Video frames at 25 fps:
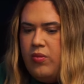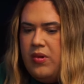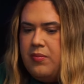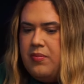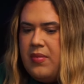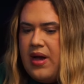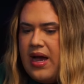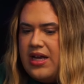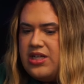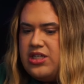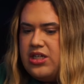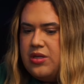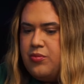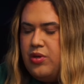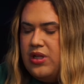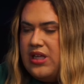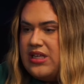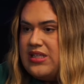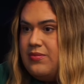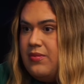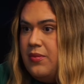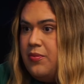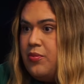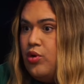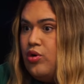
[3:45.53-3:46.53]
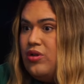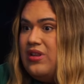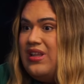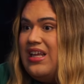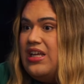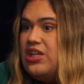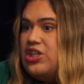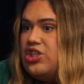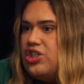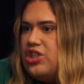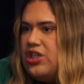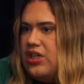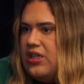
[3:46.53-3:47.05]
imagem que pudesse me
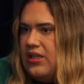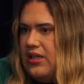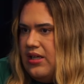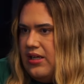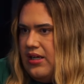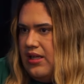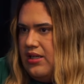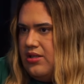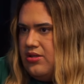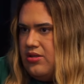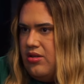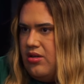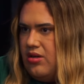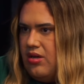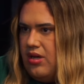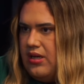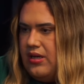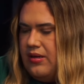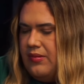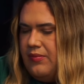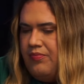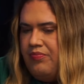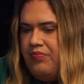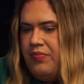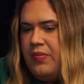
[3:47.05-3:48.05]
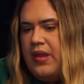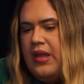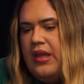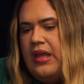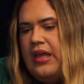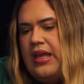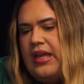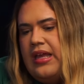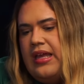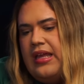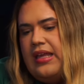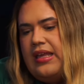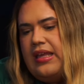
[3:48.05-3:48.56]
proteger daquela história.
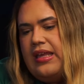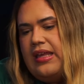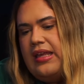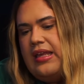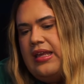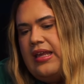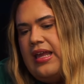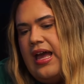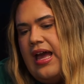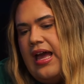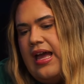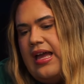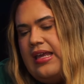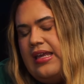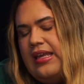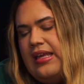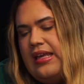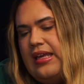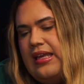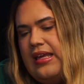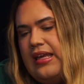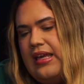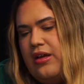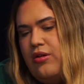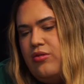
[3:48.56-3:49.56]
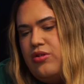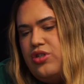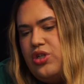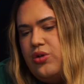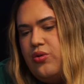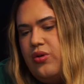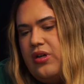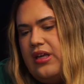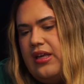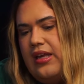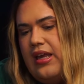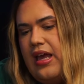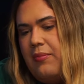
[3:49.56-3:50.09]
E aí eu digo
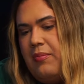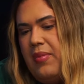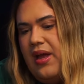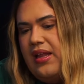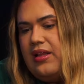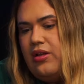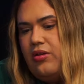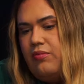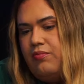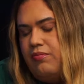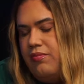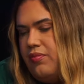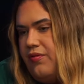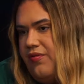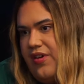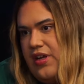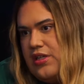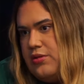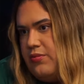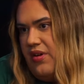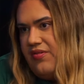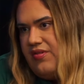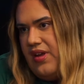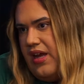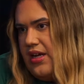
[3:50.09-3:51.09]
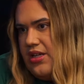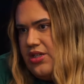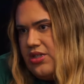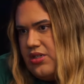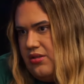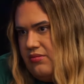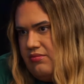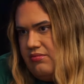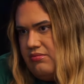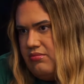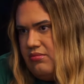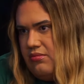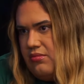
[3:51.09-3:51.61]
que a Beta fez uma viagem.
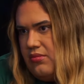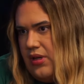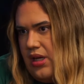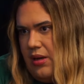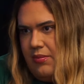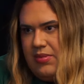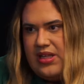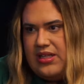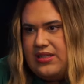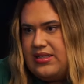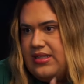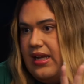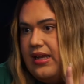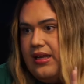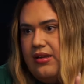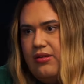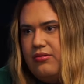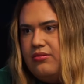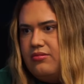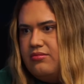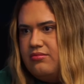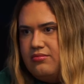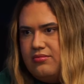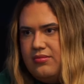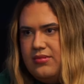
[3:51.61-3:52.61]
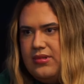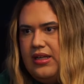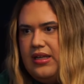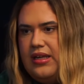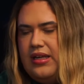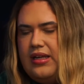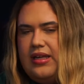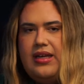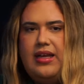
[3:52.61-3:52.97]
Tabera saiu, né?